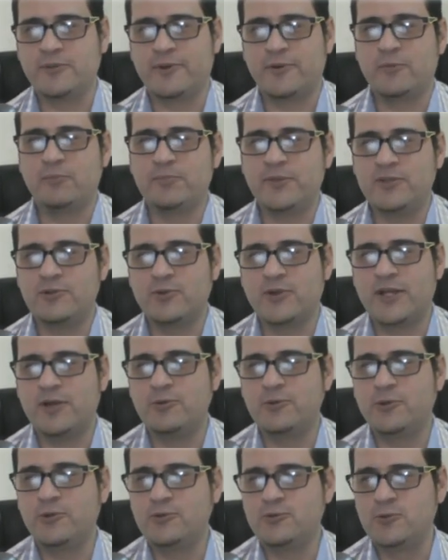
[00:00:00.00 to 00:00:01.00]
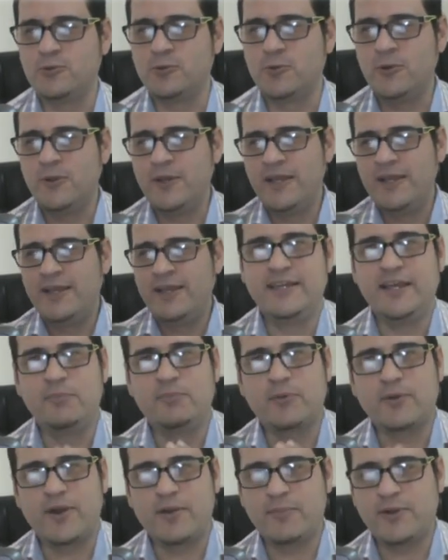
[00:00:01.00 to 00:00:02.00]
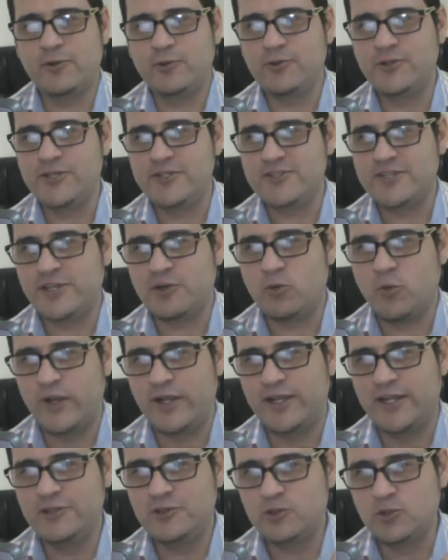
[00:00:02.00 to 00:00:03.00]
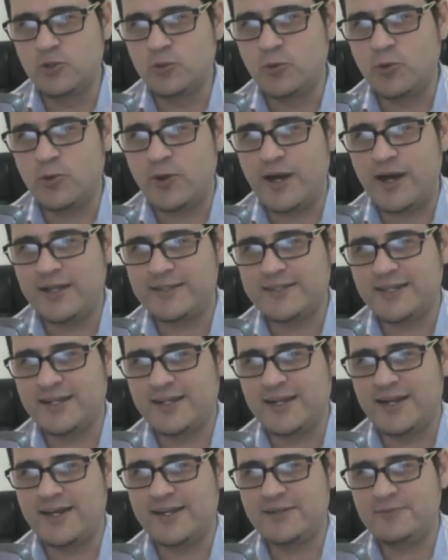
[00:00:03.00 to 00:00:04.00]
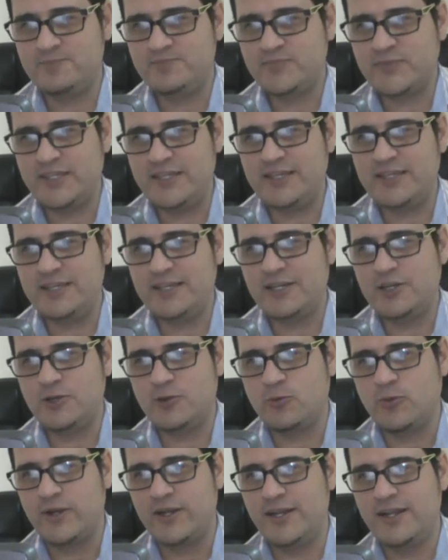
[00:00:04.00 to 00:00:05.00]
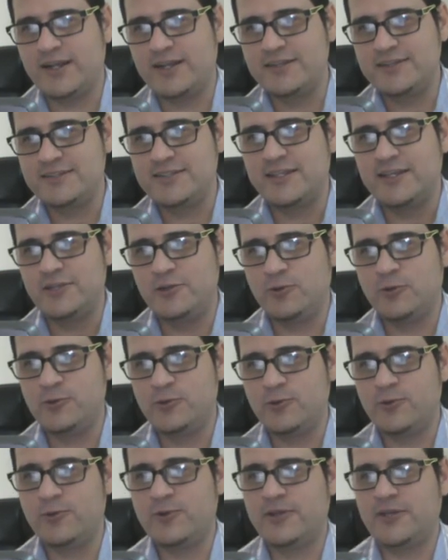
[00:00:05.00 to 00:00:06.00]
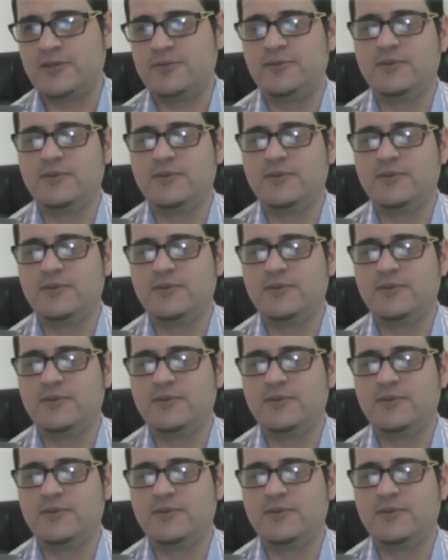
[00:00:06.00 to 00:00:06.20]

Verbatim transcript: se va rompiendo cada uno de los tubos y el programa nos dice cuál es el tubo a atacar y cuál es la cantidad de nodos